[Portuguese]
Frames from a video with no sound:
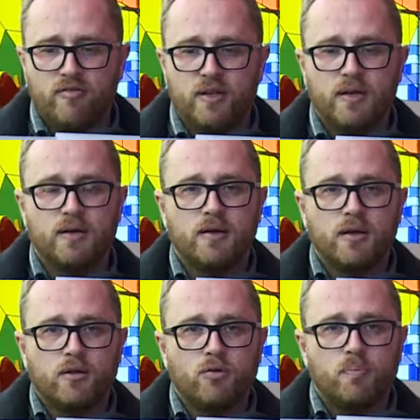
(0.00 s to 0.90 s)
vida
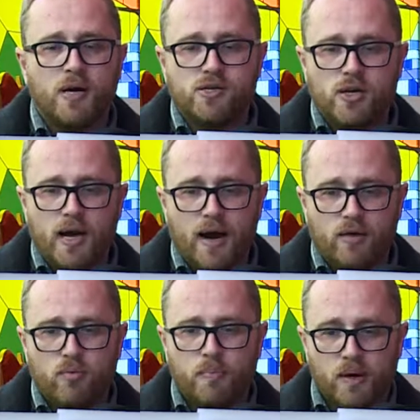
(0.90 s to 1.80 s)
no
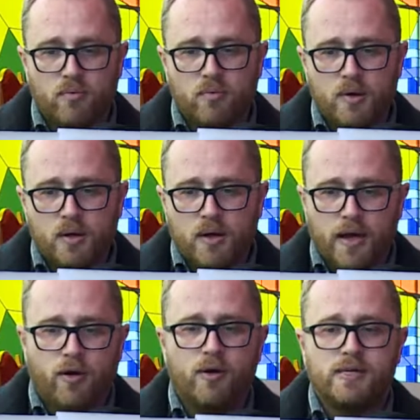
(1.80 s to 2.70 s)
partilhar do pão
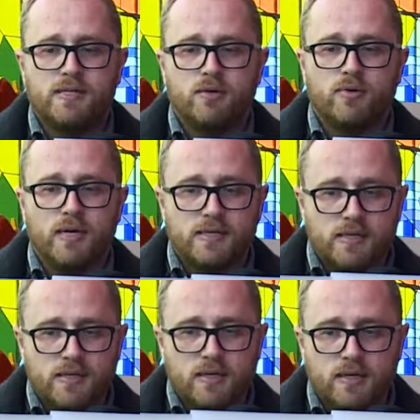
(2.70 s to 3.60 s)
reconhecendo
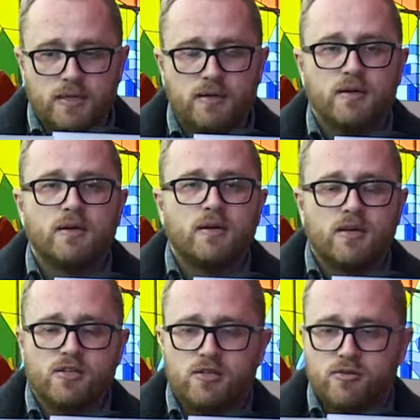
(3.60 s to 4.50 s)
nesse instante
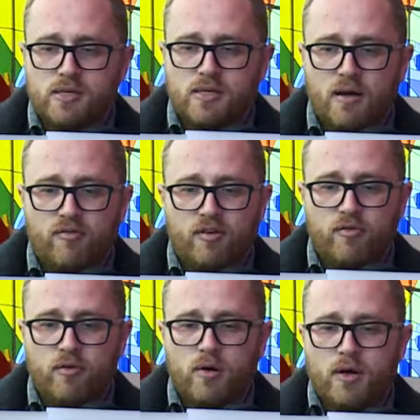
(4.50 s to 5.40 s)
que Jesus está
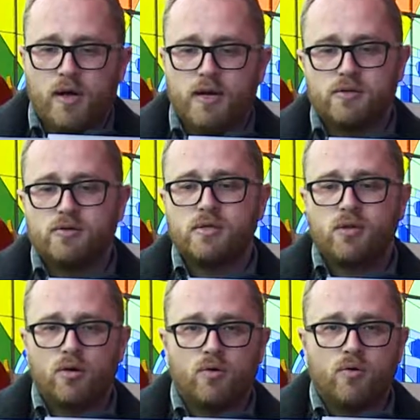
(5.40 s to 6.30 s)
vivo,
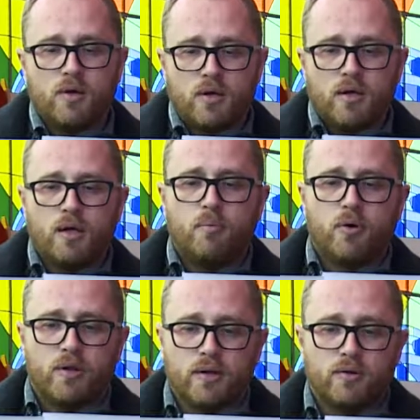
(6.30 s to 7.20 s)
ressuscitou e,
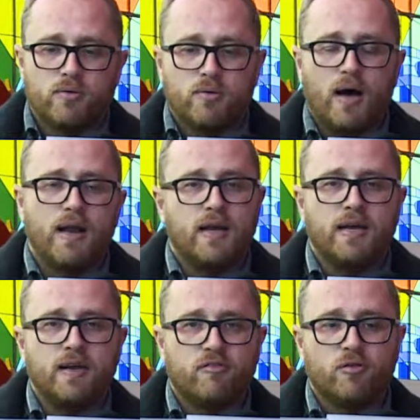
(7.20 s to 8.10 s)
portanto, a
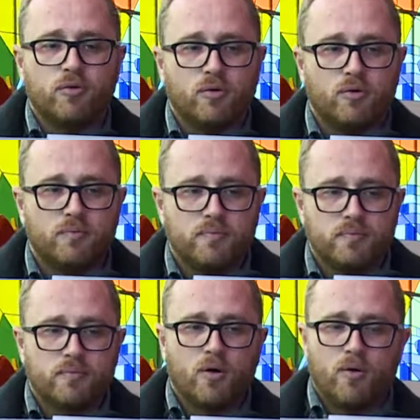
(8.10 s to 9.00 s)
alegria voltou.
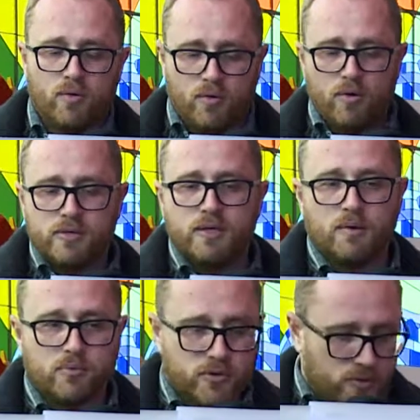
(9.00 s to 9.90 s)

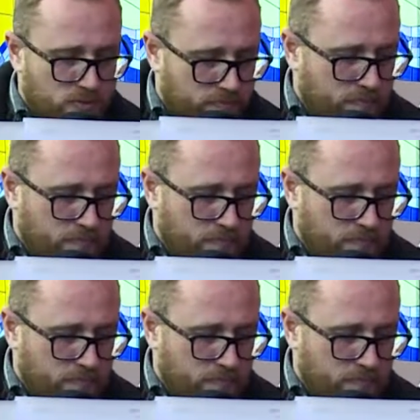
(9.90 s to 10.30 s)
Ouçamos.